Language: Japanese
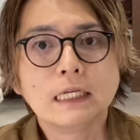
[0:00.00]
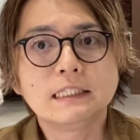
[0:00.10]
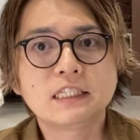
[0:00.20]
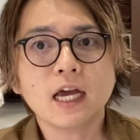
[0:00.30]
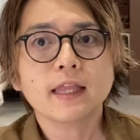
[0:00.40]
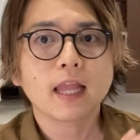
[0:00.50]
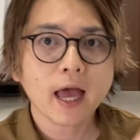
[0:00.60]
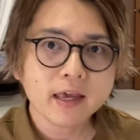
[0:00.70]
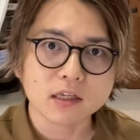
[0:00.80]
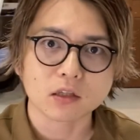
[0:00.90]
じゃ
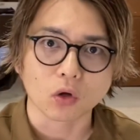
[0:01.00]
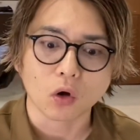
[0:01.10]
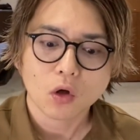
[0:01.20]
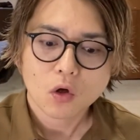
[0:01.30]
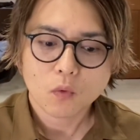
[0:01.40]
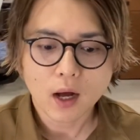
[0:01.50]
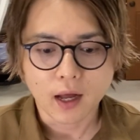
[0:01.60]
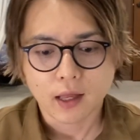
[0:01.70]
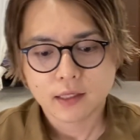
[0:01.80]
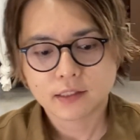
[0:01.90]
ない人
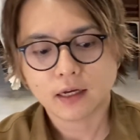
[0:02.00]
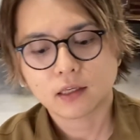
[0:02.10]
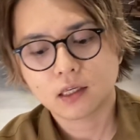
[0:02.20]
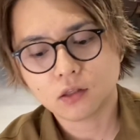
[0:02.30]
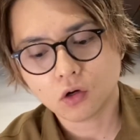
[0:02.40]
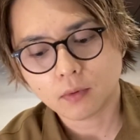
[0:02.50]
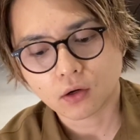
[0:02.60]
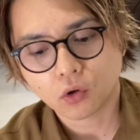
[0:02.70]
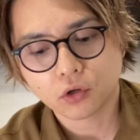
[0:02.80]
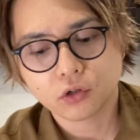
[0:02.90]
はさっきのま
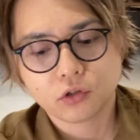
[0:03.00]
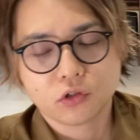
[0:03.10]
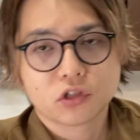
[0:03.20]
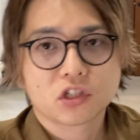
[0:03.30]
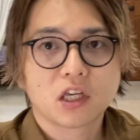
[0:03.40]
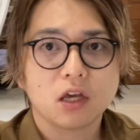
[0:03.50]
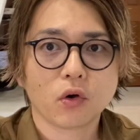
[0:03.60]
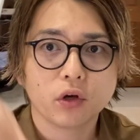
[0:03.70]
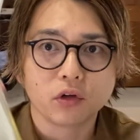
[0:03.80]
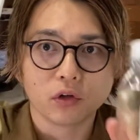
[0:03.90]
あこういう油脂系
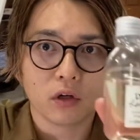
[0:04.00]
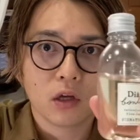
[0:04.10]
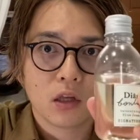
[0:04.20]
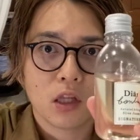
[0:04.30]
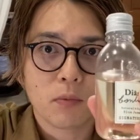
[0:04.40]
オイルで